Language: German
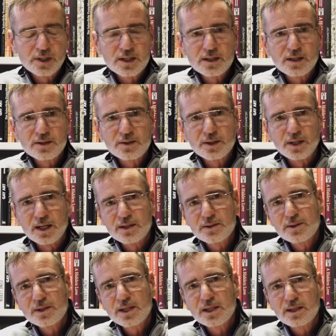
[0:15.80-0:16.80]
des
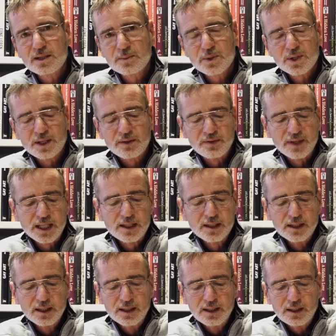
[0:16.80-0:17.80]
Nationalsozialismus in Wien
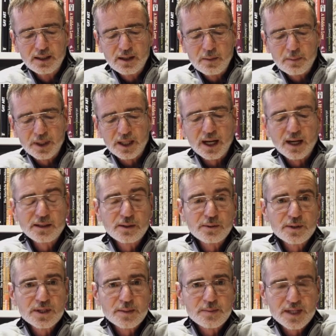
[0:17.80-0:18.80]
begleitet
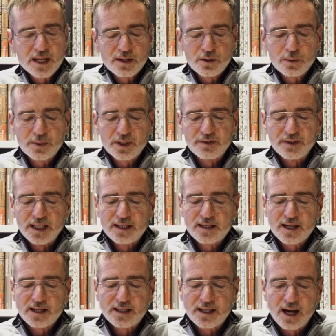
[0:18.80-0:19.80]
uns im Zentrum Queen
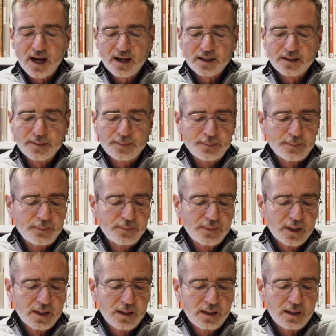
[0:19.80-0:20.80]
seit Jahren.
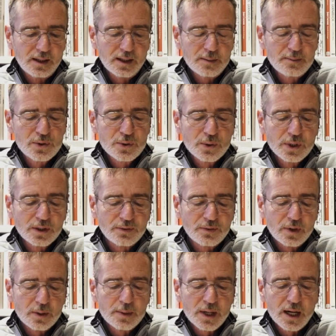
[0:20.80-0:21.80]
Im Zuge der
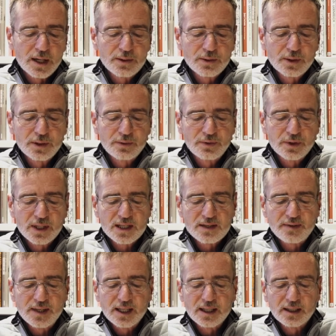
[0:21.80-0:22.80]
Vorbereitungen für
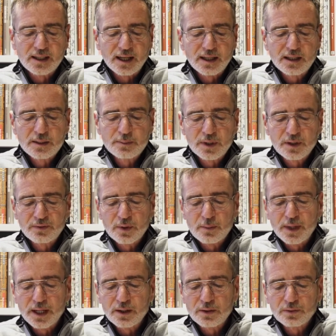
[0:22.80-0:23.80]
das Wiener Denkmal für
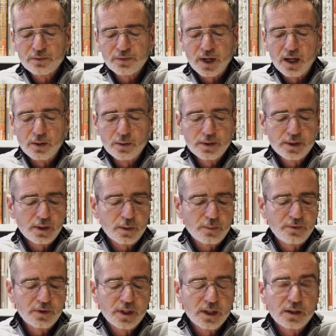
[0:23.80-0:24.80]
Männer und Frauen, die
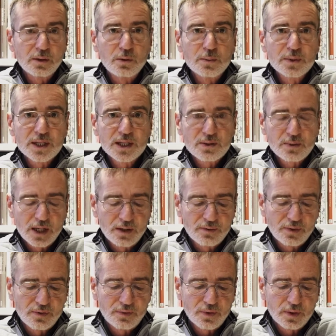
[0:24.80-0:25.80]
Opfer der homosexuellen
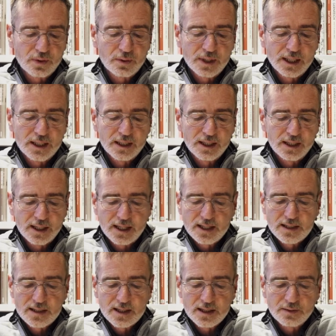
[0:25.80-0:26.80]
Verfolgung in der
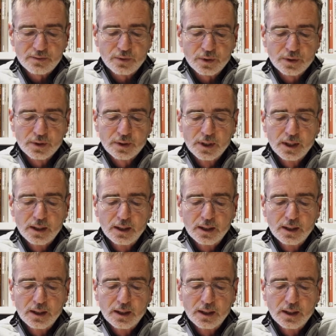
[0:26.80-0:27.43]
NS-Zeit wurden,